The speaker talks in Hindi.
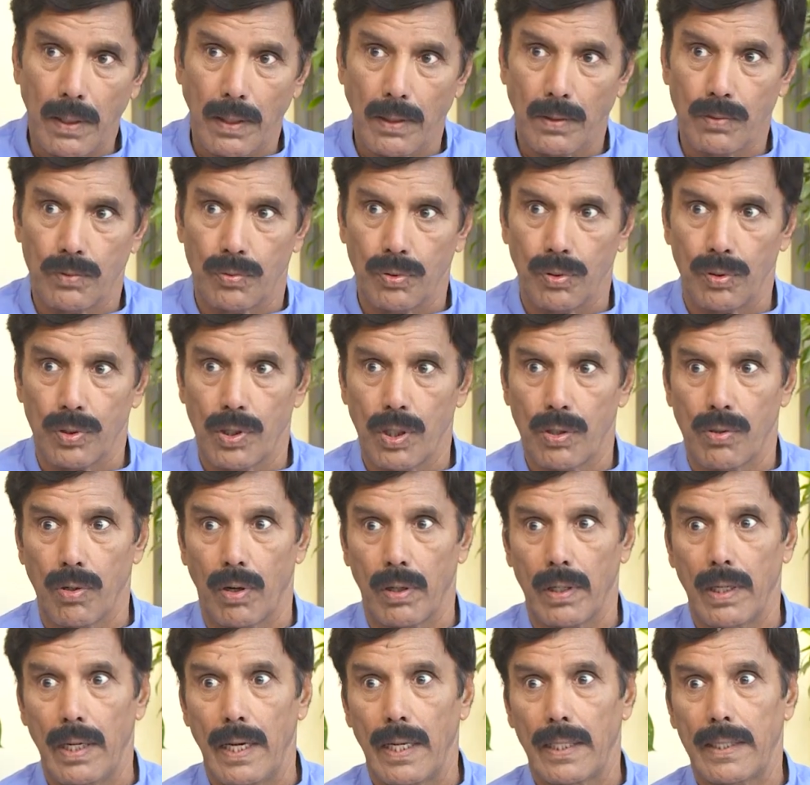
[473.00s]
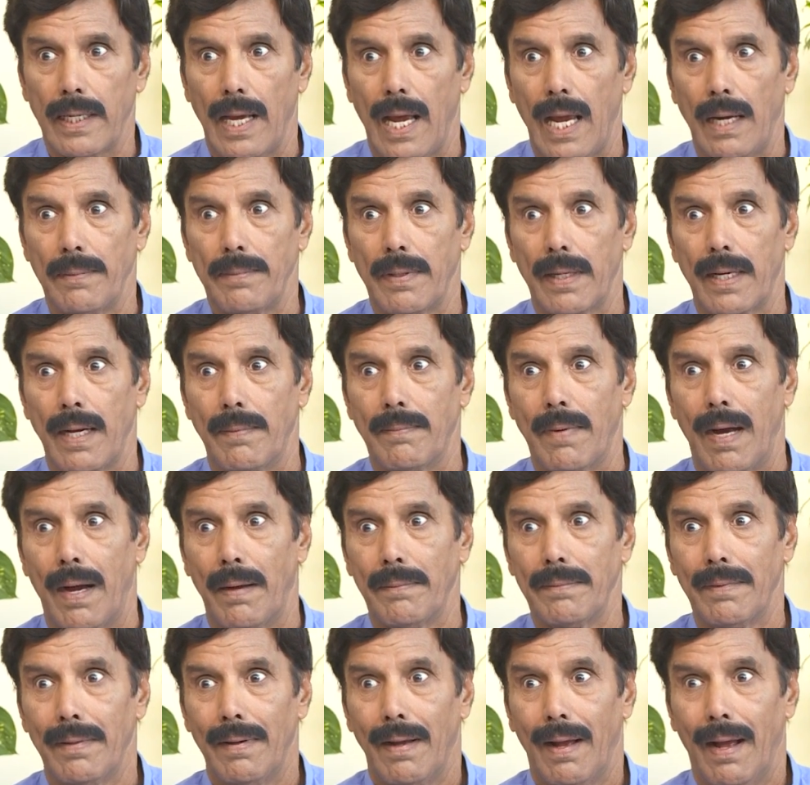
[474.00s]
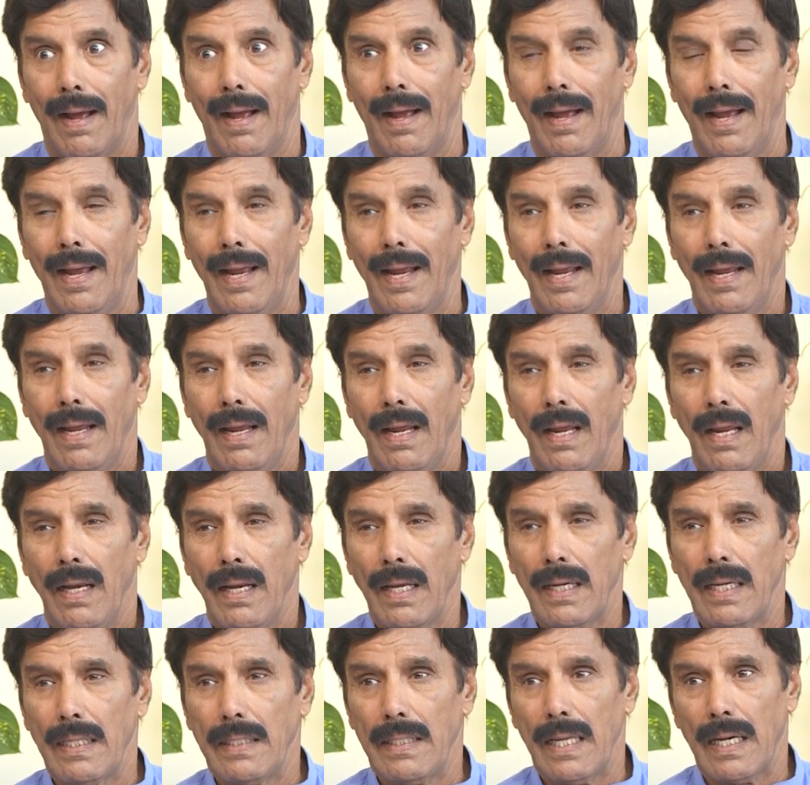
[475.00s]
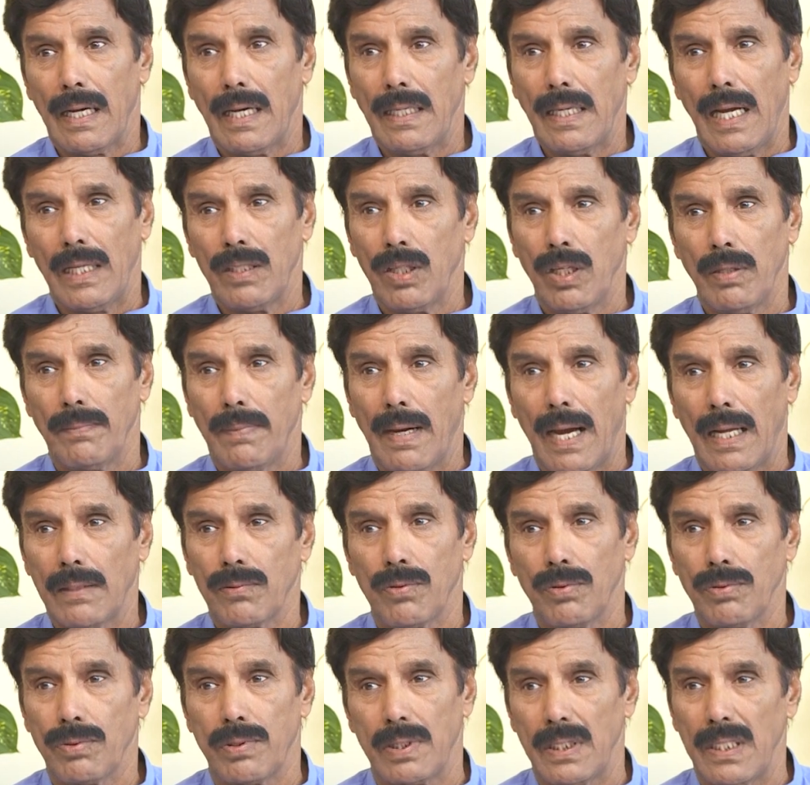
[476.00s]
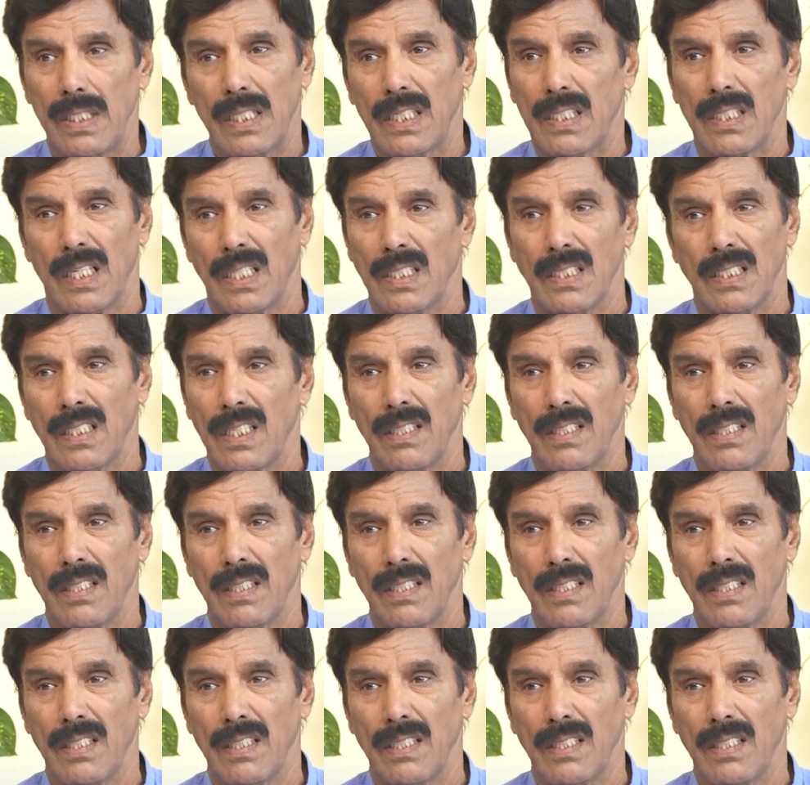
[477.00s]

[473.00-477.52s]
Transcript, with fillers: अरे दूर की गौड़ी लेके आए बेगम आप लेकिन देखा जाए तो ये बात कुछ ठीक नहीं